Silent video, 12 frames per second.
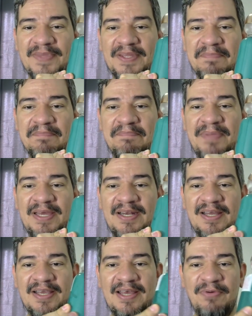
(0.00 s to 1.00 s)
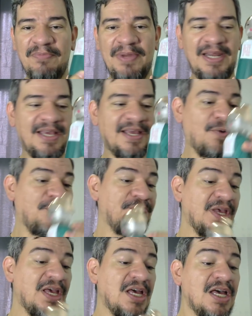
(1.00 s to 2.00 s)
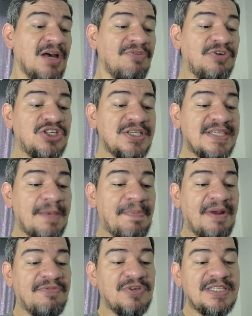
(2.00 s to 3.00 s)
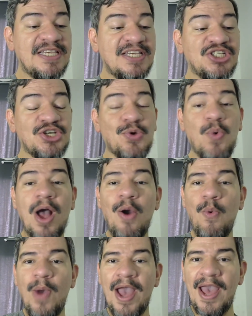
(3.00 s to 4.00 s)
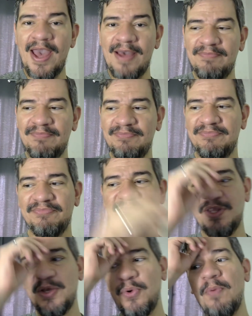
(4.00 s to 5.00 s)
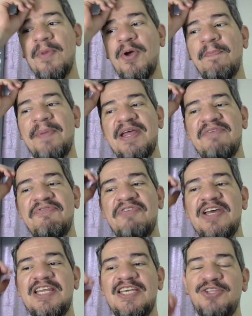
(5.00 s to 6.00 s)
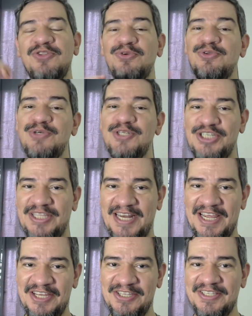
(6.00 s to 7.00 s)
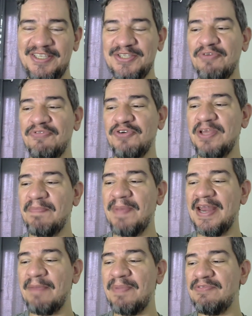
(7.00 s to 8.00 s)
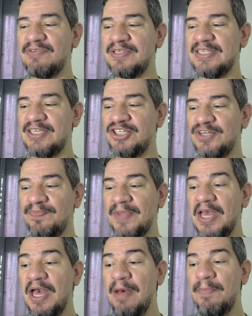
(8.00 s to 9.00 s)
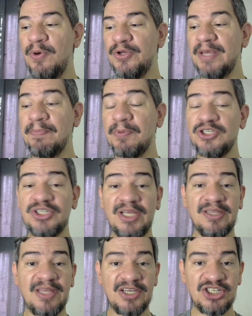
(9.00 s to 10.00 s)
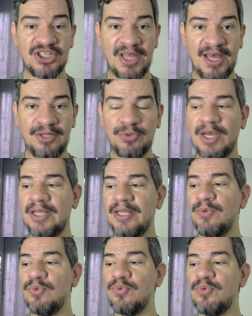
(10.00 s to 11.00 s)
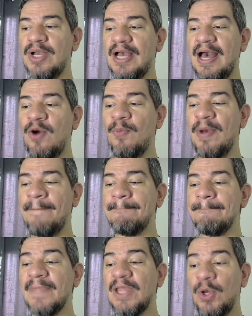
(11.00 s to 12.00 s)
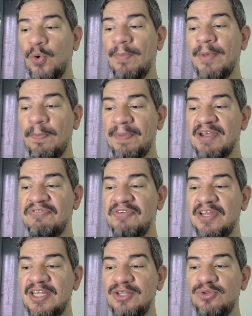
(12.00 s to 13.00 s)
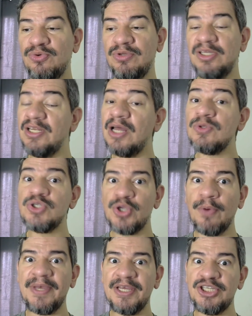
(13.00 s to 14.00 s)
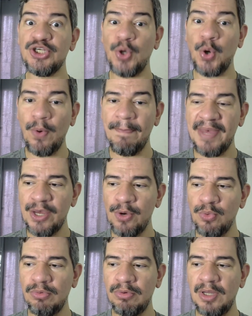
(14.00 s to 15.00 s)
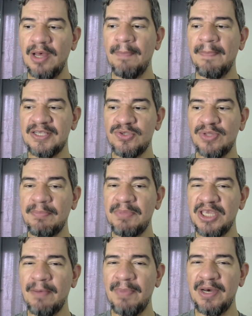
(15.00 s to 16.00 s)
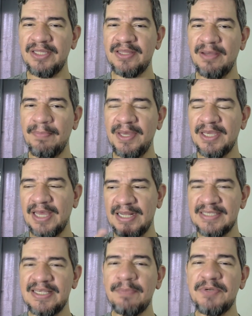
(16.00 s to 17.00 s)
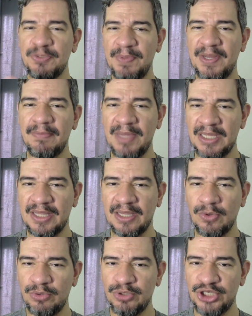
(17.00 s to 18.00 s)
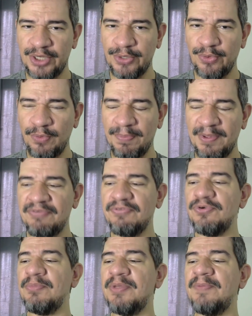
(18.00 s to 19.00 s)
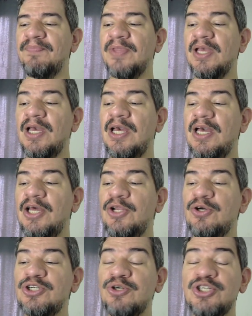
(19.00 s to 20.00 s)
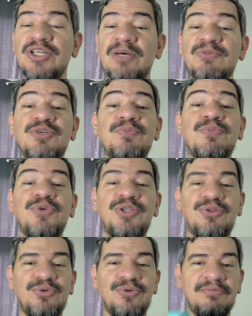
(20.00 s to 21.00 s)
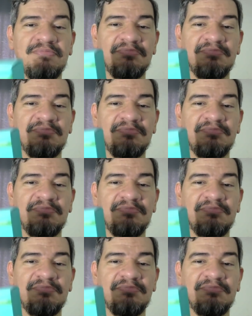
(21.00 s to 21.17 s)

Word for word: Bem legal, bem legal. Vou dizer para vocês qual é o meu preferido dos três. Isso eu vou liberar para vocês. Bom, depois de ter testado cada um com calma, o meu preferido, e não somente o meu, mas o da minha mãe também, que ela sempre experimenta quando chega algum perfume, nós gostamos muito